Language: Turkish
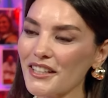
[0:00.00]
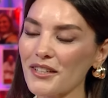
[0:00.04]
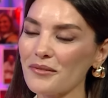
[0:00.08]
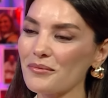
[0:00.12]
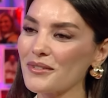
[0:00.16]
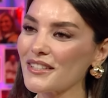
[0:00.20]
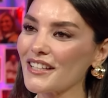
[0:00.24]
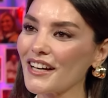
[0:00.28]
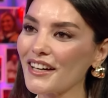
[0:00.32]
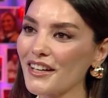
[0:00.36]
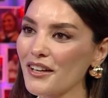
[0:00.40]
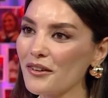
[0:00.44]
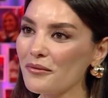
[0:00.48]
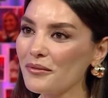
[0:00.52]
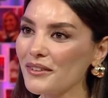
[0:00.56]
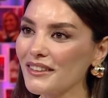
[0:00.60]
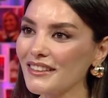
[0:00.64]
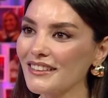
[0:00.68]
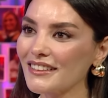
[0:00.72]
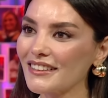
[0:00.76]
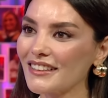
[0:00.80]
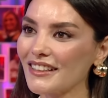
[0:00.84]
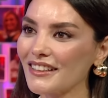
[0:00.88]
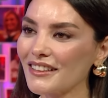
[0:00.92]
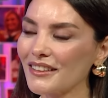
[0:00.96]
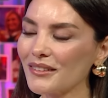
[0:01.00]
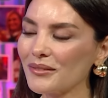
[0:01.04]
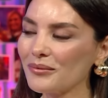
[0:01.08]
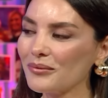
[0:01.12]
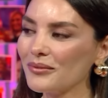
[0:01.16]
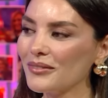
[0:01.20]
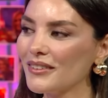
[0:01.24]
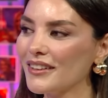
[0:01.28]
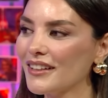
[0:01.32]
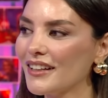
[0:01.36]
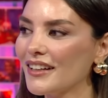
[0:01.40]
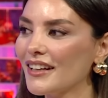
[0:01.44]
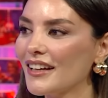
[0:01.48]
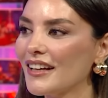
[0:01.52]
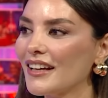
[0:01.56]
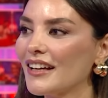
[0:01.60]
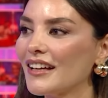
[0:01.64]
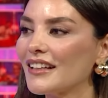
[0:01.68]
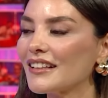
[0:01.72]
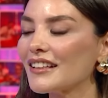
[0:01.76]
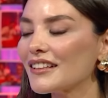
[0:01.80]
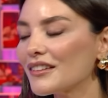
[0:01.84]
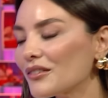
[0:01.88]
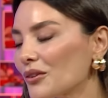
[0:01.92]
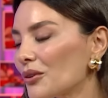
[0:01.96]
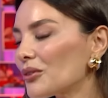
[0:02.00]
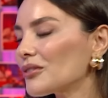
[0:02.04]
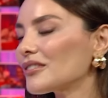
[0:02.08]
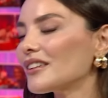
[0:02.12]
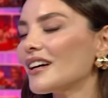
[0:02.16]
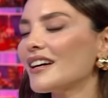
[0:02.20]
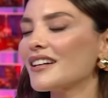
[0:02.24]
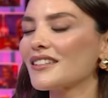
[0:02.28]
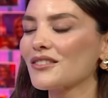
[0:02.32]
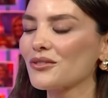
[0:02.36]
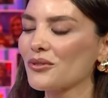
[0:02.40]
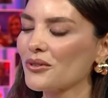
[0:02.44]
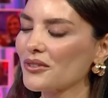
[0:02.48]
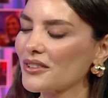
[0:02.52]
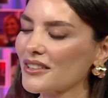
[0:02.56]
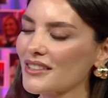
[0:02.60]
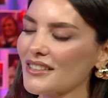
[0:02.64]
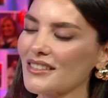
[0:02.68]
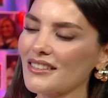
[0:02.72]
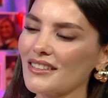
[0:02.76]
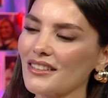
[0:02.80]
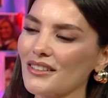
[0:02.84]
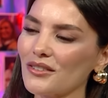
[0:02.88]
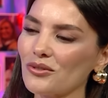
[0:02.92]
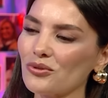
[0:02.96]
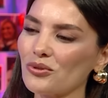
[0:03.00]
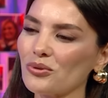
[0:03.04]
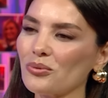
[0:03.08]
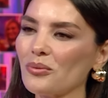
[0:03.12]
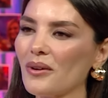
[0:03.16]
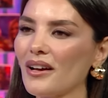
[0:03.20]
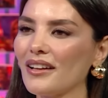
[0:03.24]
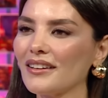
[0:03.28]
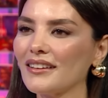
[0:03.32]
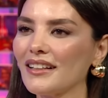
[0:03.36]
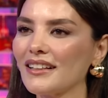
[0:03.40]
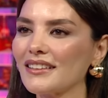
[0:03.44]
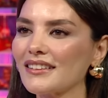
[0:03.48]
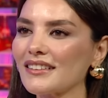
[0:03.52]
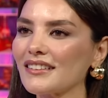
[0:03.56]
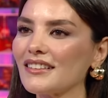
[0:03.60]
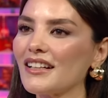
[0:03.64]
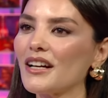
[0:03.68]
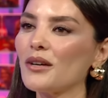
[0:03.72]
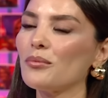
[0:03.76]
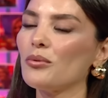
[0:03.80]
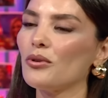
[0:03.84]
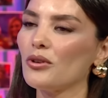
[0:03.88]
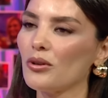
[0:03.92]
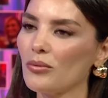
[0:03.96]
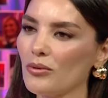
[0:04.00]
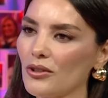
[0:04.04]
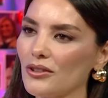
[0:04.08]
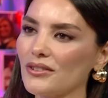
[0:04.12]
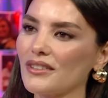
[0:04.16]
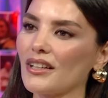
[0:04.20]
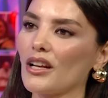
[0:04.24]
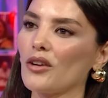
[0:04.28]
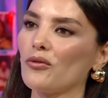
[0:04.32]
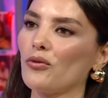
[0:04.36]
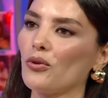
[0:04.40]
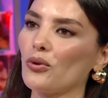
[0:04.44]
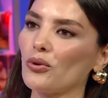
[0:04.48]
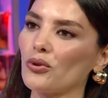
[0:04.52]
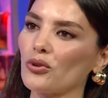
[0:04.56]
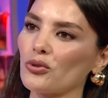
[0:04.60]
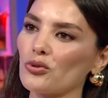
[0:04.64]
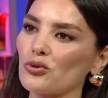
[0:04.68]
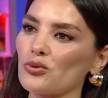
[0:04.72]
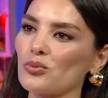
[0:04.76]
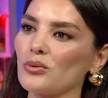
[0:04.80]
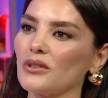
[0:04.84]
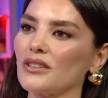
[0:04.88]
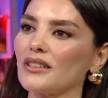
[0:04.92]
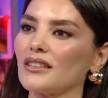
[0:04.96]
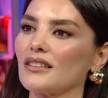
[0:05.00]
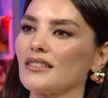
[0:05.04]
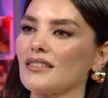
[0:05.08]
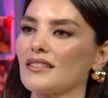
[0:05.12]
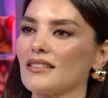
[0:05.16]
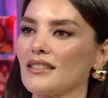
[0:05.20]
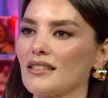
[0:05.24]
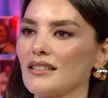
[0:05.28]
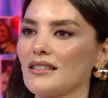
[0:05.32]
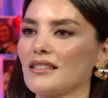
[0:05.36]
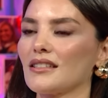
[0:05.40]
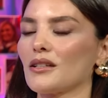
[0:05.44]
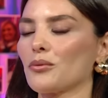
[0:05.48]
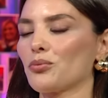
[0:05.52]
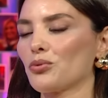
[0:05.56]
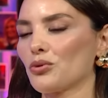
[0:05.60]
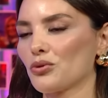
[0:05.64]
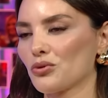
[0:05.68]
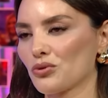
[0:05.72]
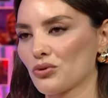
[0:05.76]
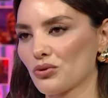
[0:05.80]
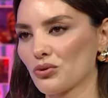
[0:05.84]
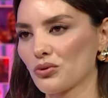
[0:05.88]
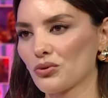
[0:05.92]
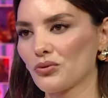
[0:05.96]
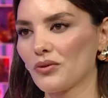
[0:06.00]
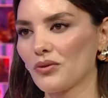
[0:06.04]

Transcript: Kimse aramadı dedim. Dedi onlar sonra işte durumu anlattılar böyle böyle telefon konuşmalarını siz yapıyorsunuz